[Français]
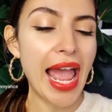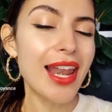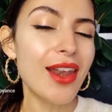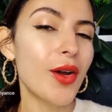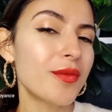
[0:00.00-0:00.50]

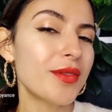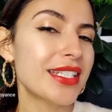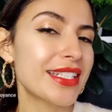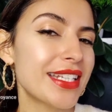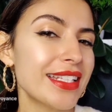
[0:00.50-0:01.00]
Alors
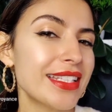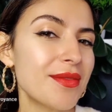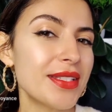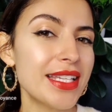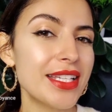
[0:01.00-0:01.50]
mes chers
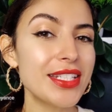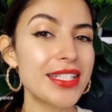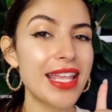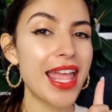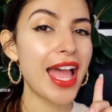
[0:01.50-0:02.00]
amis
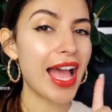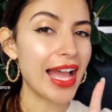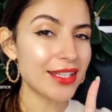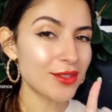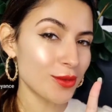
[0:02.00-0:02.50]
Sagittaires,
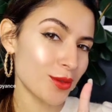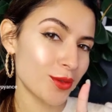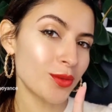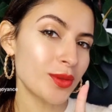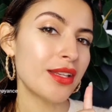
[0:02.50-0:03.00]

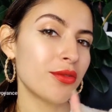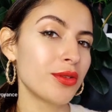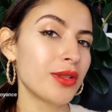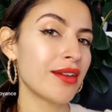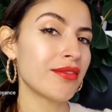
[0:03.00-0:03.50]
attention, il
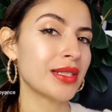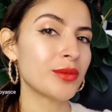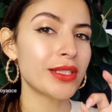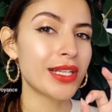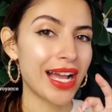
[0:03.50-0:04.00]
faudra
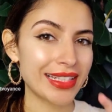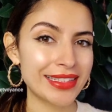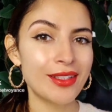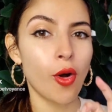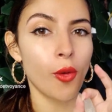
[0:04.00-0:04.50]
vraiment
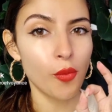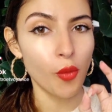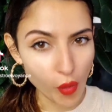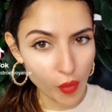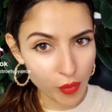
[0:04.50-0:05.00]
gratter en
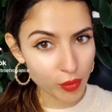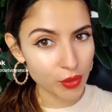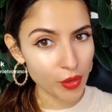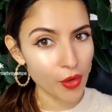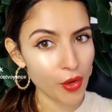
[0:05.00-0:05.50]

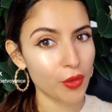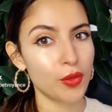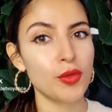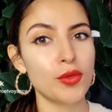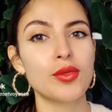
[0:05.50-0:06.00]
profondeur,
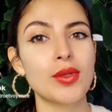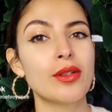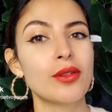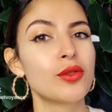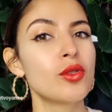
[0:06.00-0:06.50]
que ce soit
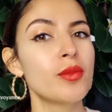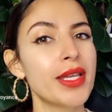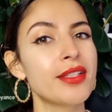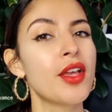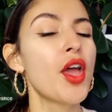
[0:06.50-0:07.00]
dans le
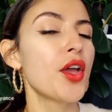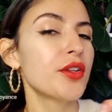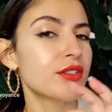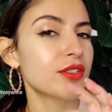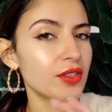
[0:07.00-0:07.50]
domaine
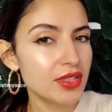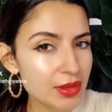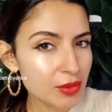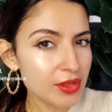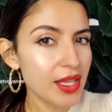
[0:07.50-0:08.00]

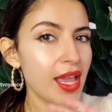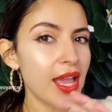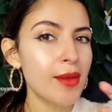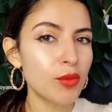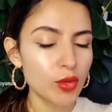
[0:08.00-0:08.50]

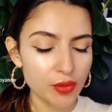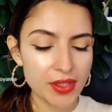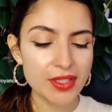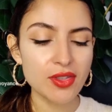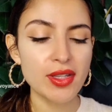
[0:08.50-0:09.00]
sentimental,
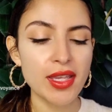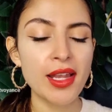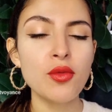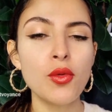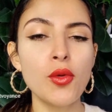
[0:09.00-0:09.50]

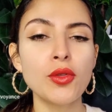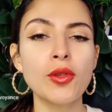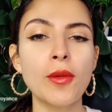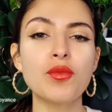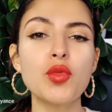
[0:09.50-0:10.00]
professionnel ou
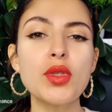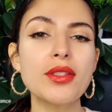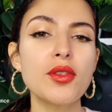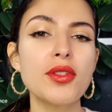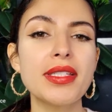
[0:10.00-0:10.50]
autre,
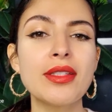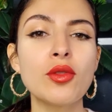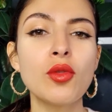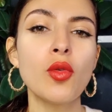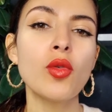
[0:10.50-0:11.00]
puisque
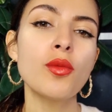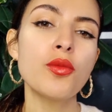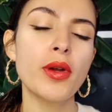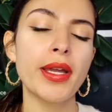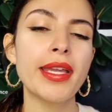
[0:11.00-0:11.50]
sinon on
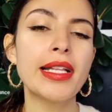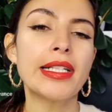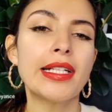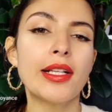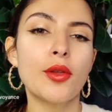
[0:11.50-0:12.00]
pourrait
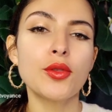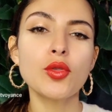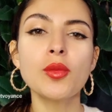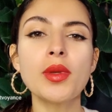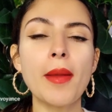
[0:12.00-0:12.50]
euh,
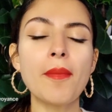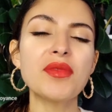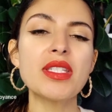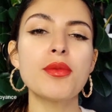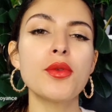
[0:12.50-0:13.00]
tomber un
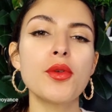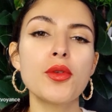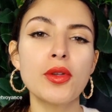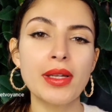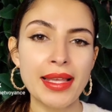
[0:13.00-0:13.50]
petit
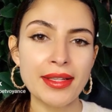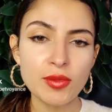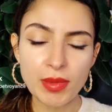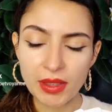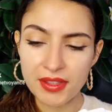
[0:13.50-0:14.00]
peu dans la
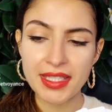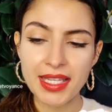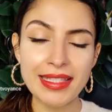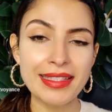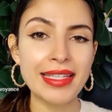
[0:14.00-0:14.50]

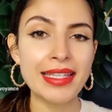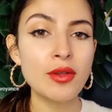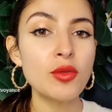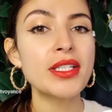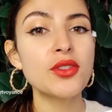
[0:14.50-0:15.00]
superficialité
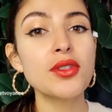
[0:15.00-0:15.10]
ou des